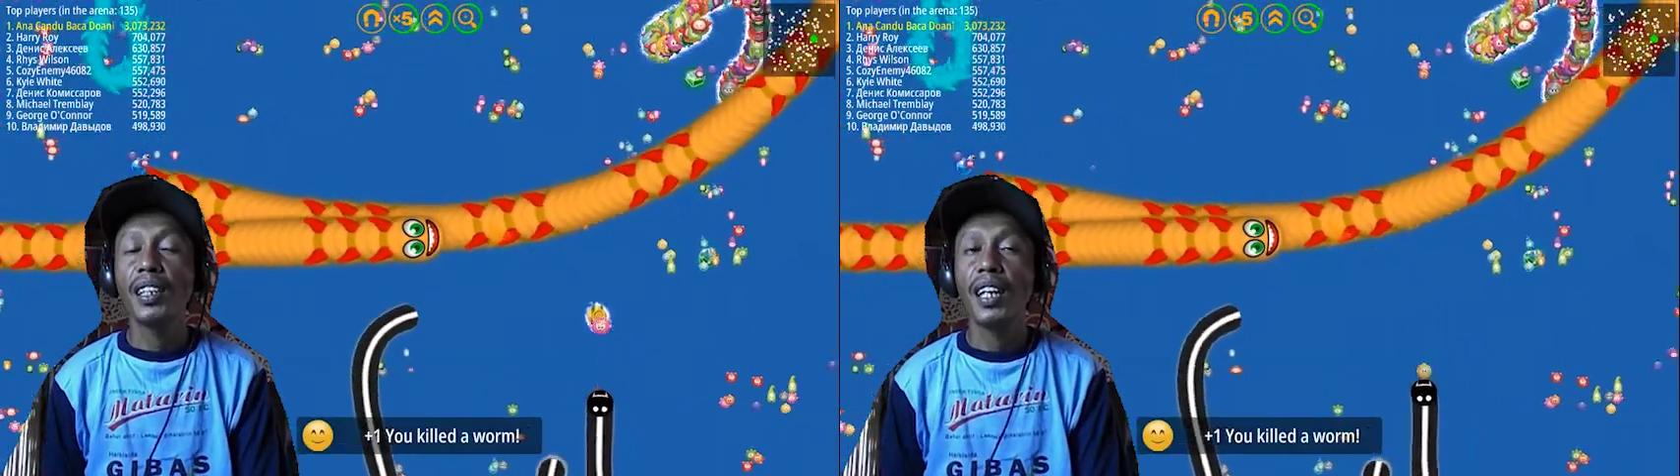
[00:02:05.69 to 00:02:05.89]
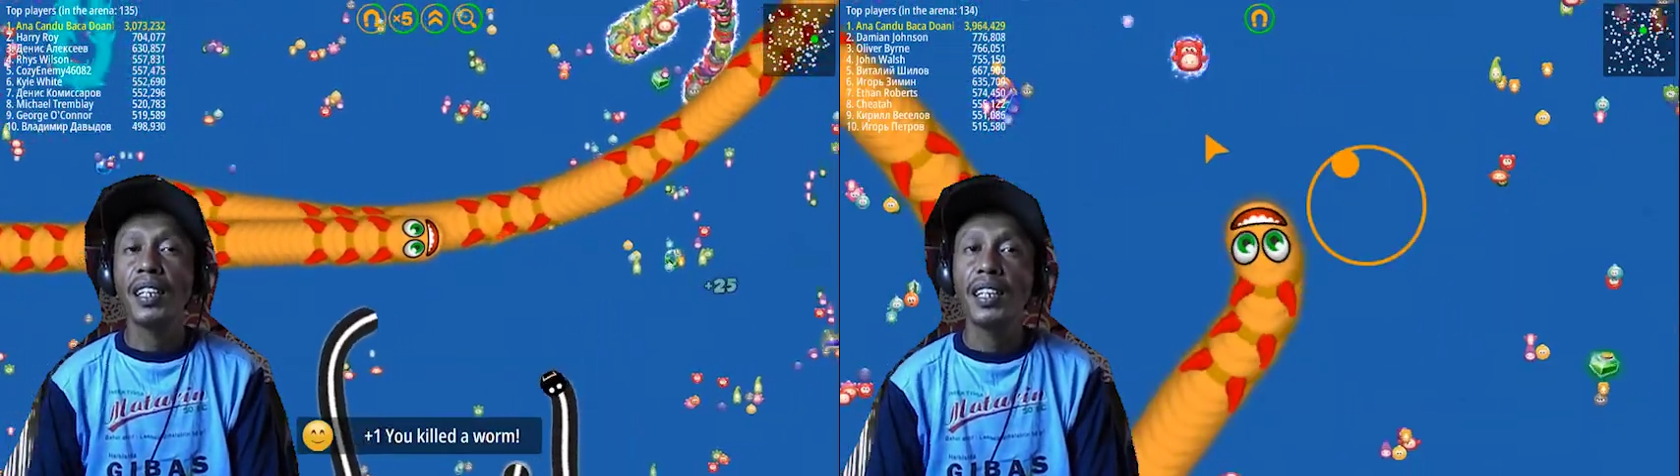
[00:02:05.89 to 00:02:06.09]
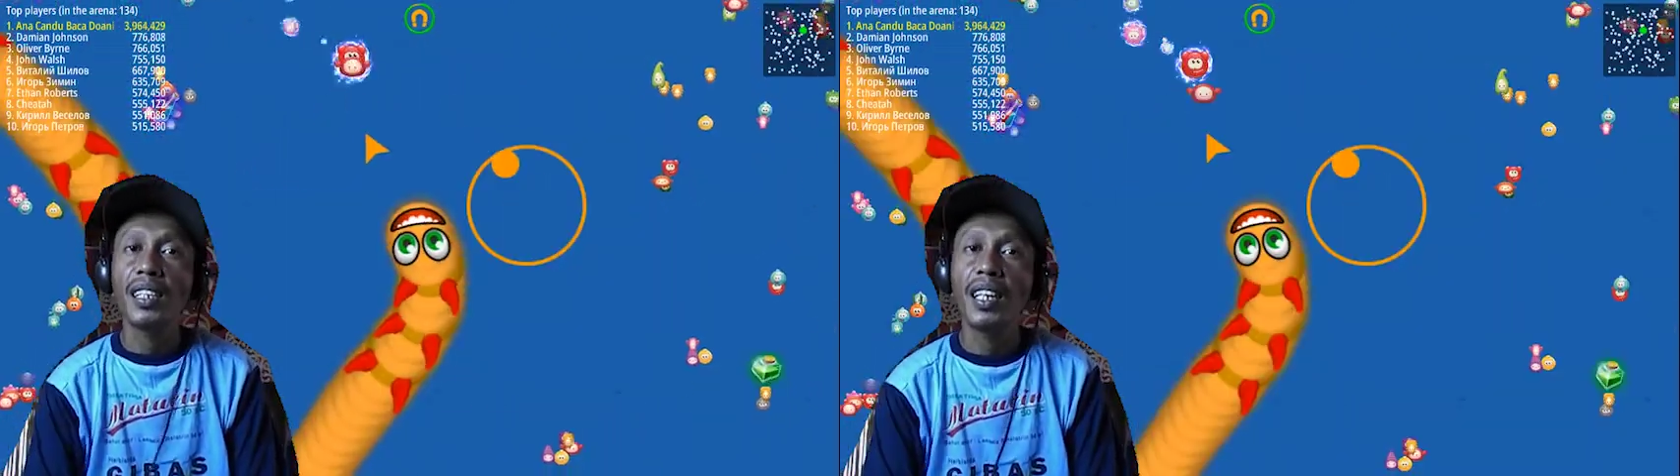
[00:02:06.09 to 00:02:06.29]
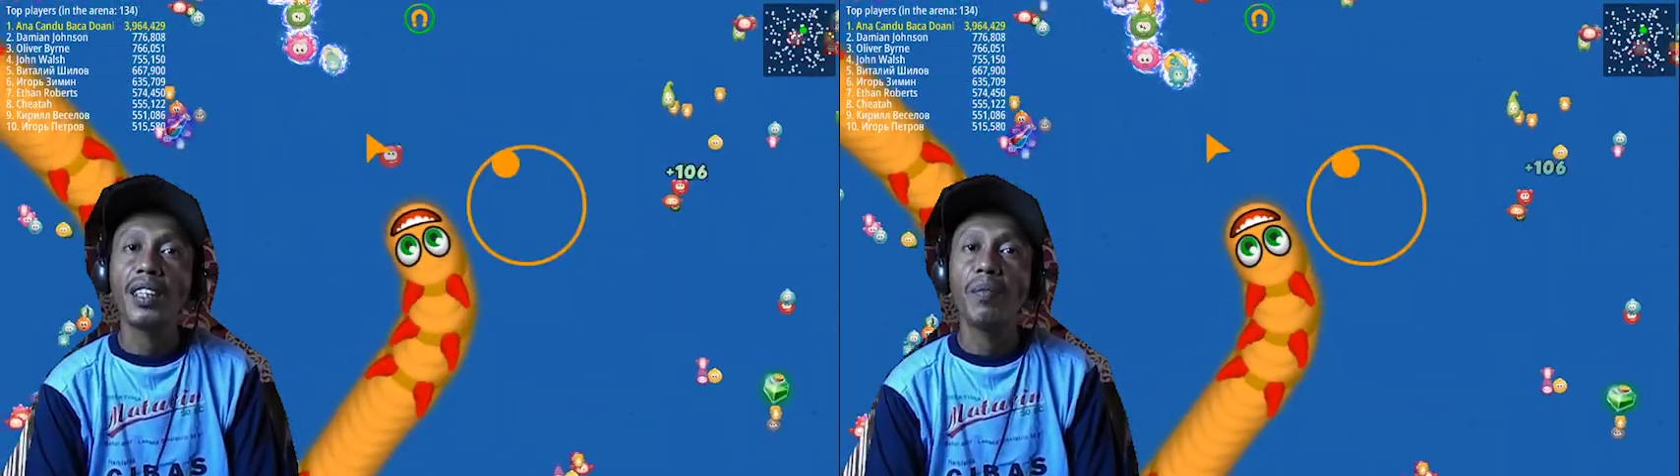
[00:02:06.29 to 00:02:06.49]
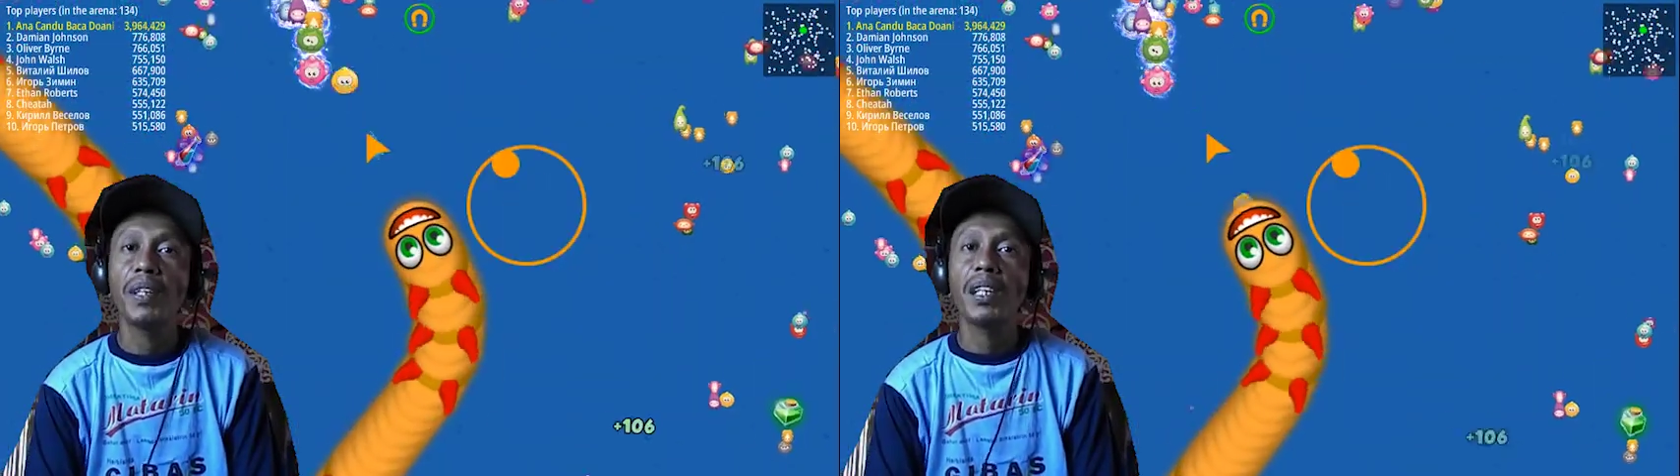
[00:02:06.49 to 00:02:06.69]
earning
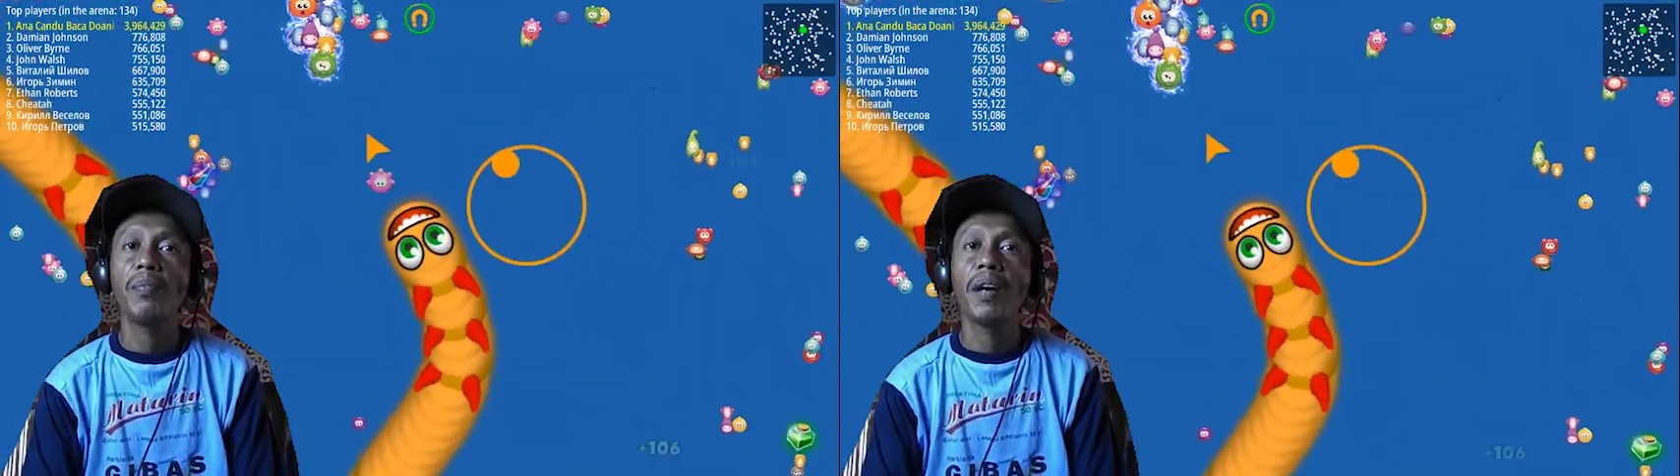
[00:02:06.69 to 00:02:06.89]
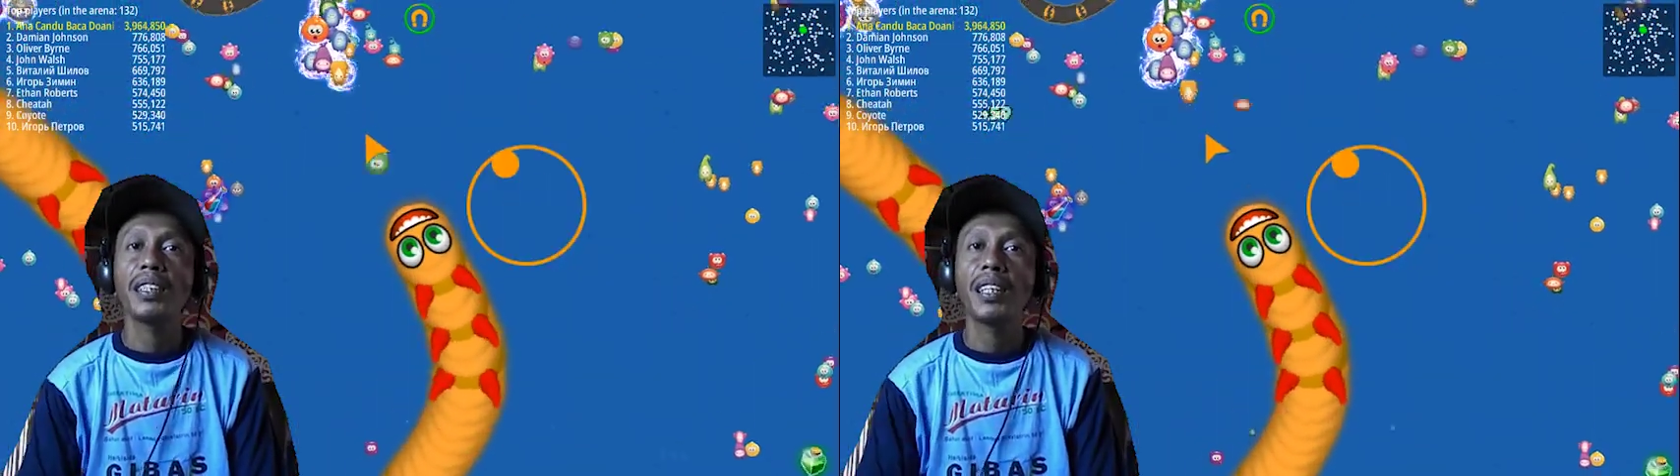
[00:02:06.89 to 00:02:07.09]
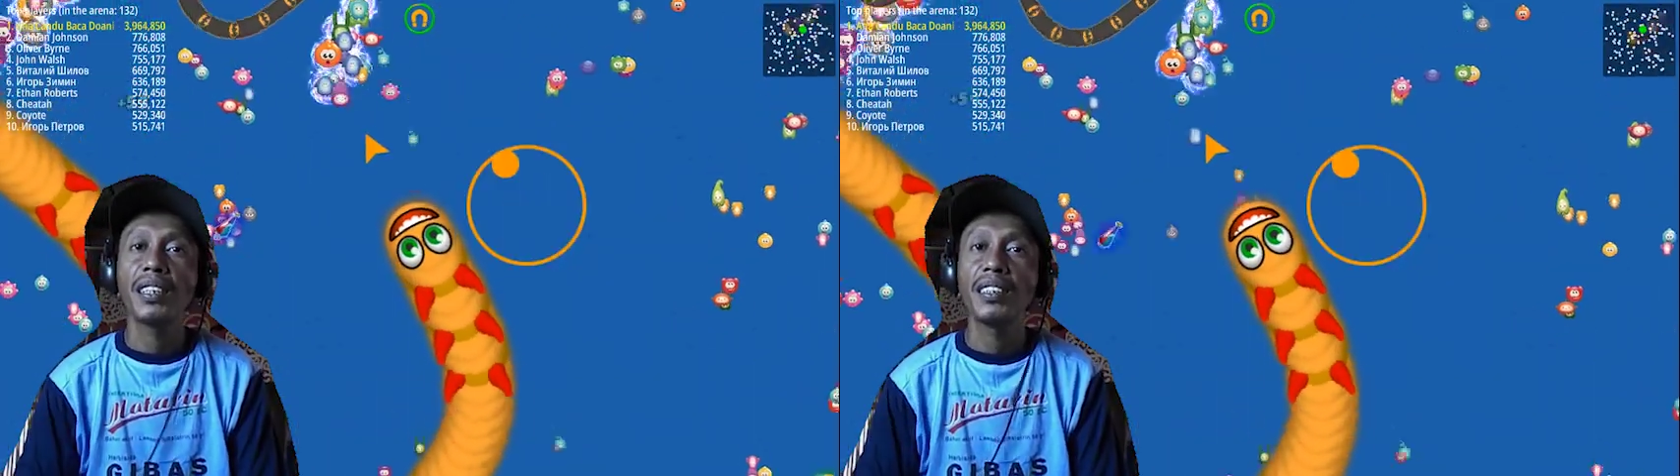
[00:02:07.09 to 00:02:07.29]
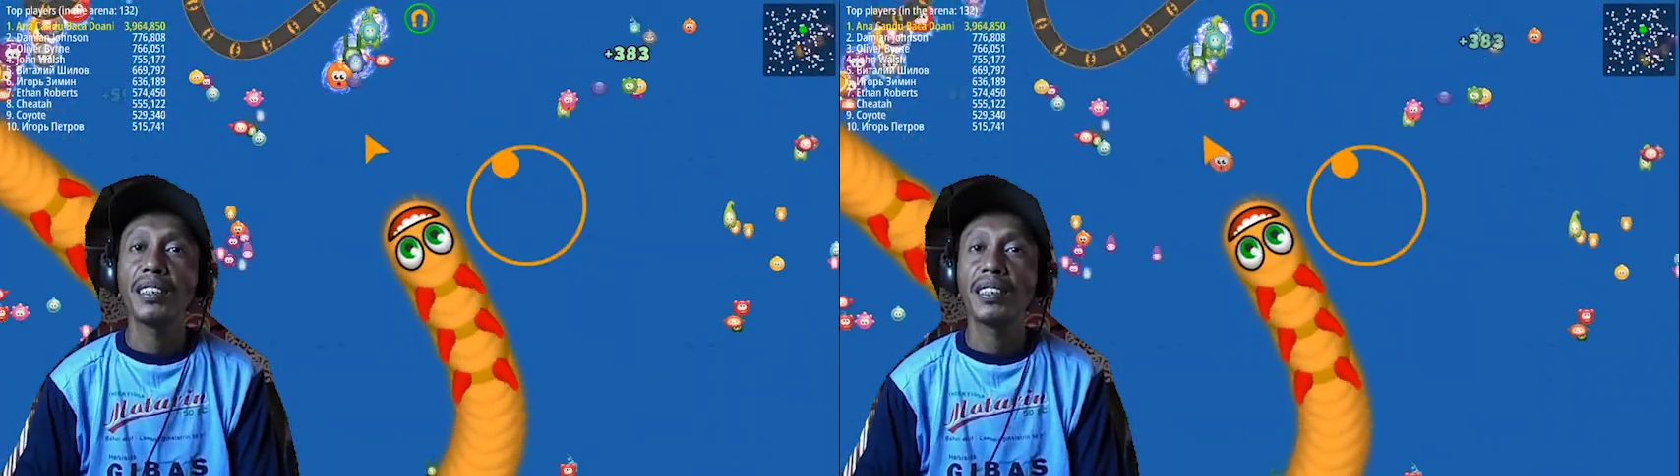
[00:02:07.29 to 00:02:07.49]
atau pendapatan